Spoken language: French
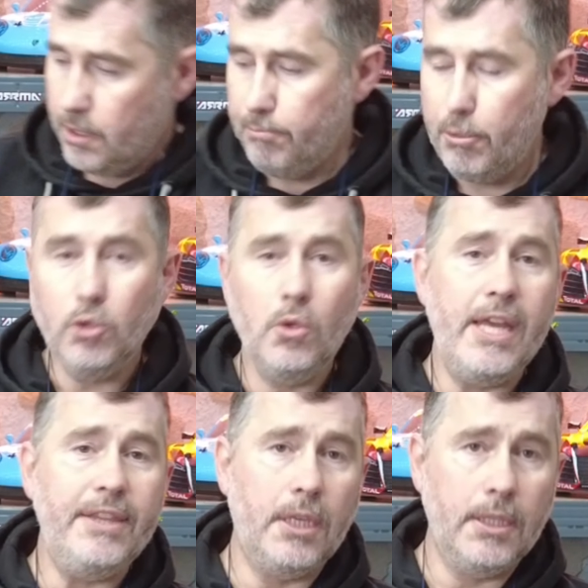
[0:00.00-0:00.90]
bandeaux
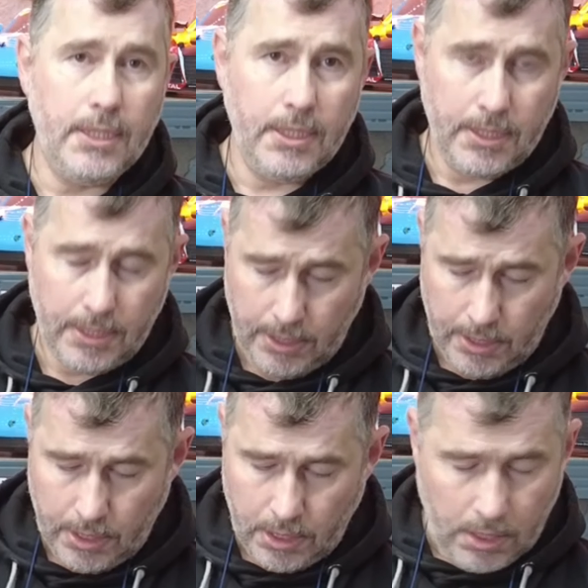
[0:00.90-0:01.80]
LED,
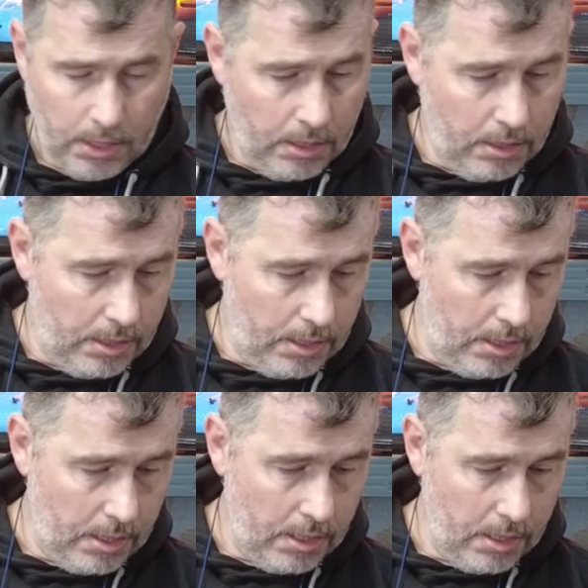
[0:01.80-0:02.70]

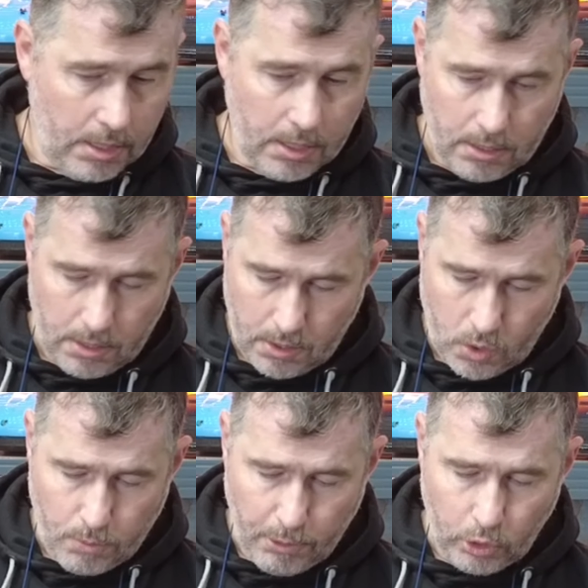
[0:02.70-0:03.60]
le
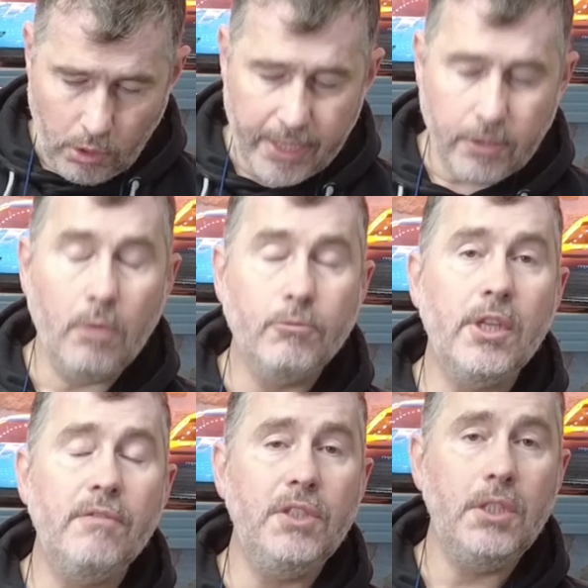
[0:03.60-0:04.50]
bandeau LED, à mon
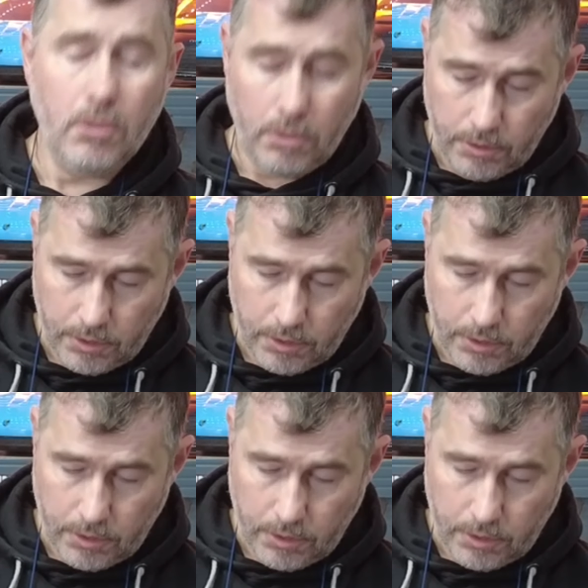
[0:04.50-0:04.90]
avis, euh,